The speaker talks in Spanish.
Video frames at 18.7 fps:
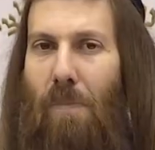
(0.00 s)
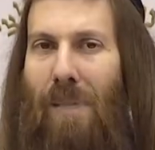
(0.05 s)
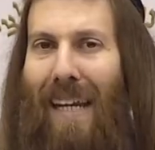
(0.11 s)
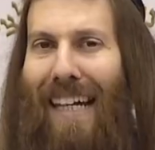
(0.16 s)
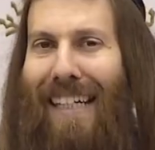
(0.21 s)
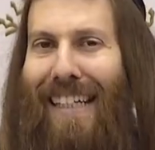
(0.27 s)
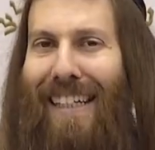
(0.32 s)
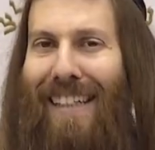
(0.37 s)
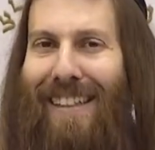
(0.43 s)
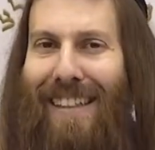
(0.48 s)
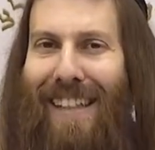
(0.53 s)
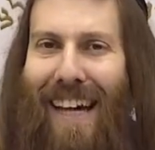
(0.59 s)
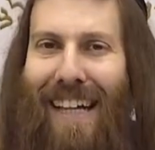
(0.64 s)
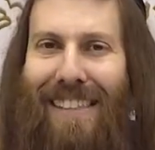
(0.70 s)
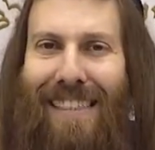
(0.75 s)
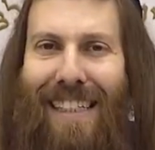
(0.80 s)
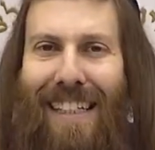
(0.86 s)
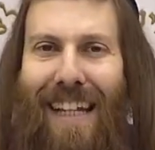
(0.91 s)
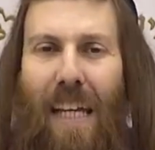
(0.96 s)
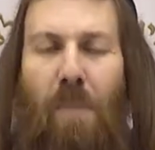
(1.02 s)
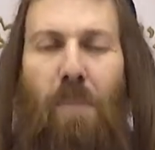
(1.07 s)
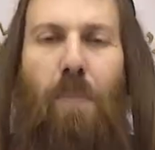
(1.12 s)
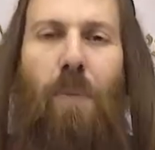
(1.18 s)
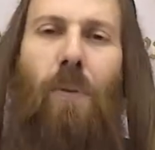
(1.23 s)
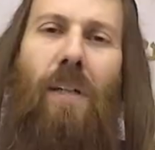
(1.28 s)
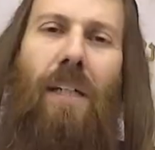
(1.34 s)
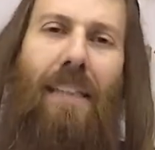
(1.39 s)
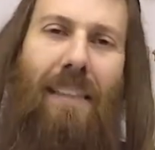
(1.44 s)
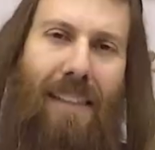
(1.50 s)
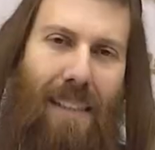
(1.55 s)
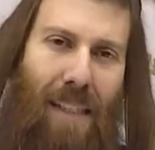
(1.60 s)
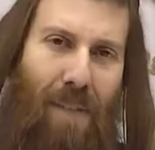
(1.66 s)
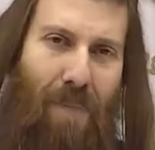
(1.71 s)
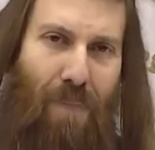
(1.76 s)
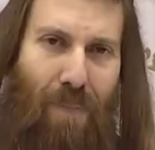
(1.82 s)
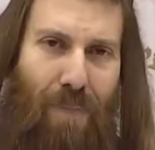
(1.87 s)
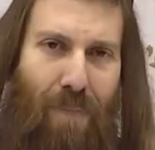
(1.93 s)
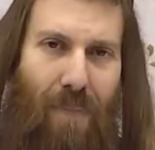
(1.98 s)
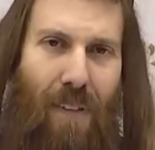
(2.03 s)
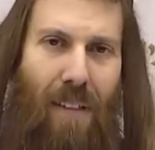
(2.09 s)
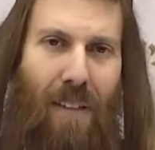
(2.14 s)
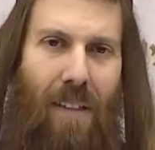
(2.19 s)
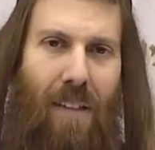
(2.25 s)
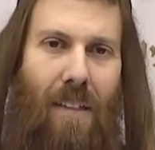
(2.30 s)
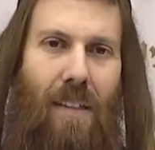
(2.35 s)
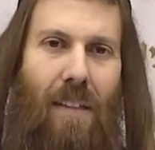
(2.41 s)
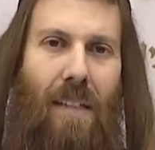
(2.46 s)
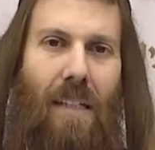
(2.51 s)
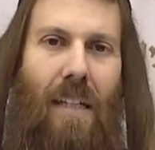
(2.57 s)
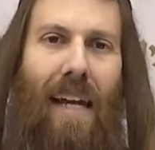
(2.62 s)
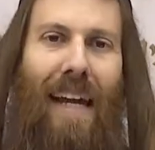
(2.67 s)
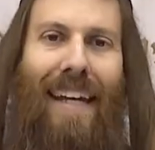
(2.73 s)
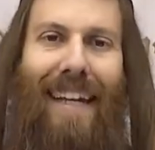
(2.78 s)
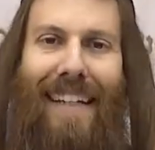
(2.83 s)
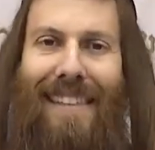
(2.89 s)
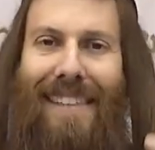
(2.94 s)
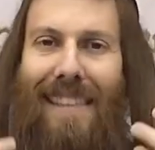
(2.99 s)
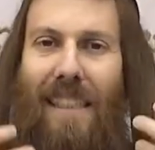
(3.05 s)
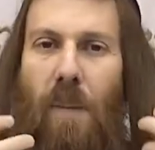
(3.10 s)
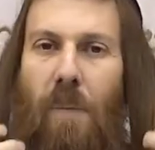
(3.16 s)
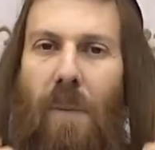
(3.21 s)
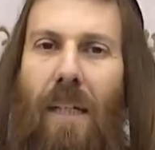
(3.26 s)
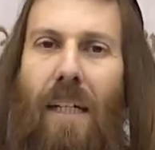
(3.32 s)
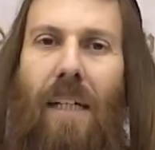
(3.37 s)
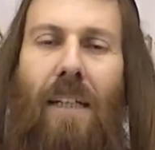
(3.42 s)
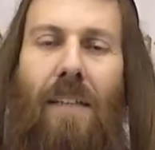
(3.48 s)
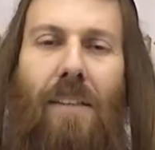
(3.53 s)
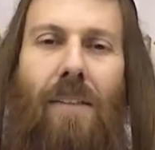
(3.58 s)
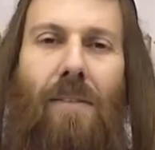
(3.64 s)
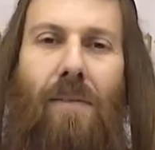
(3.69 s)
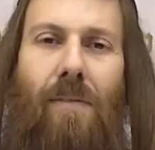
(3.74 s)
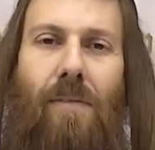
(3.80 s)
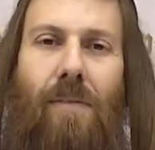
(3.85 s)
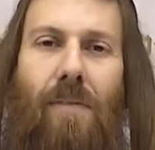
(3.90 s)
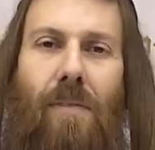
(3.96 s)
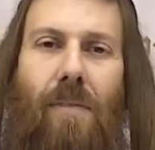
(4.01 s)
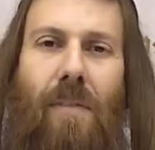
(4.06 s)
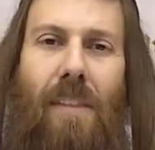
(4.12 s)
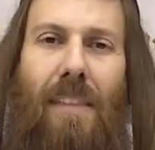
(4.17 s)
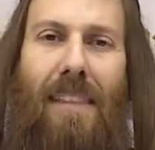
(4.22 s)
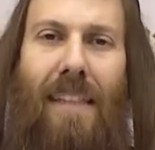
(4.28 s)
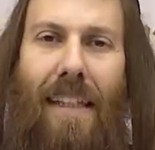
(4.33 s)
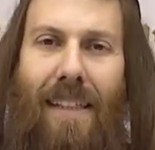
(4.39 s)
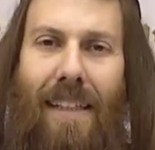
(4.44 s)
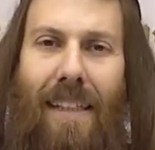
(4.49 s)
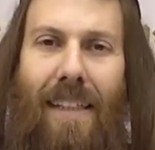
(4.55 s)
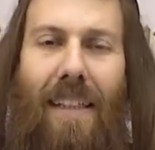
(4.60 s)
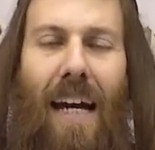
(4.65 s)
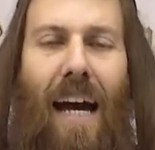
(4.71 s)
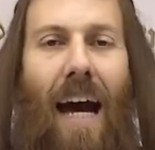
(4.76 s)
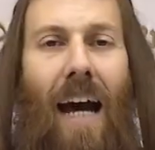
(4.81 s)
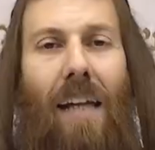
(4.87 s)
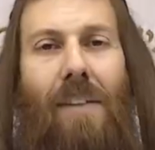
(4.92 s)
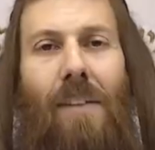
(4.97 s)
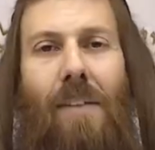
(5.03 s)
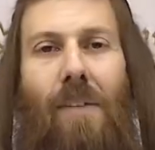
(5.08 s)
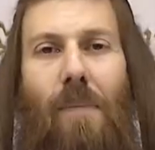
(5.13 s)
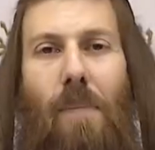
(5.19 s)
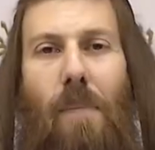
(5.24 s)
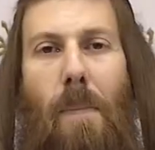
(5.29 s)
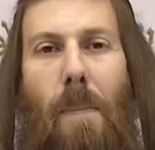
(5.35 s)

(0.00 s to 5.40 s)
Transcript: para quitarse la impureza y recibir santidad.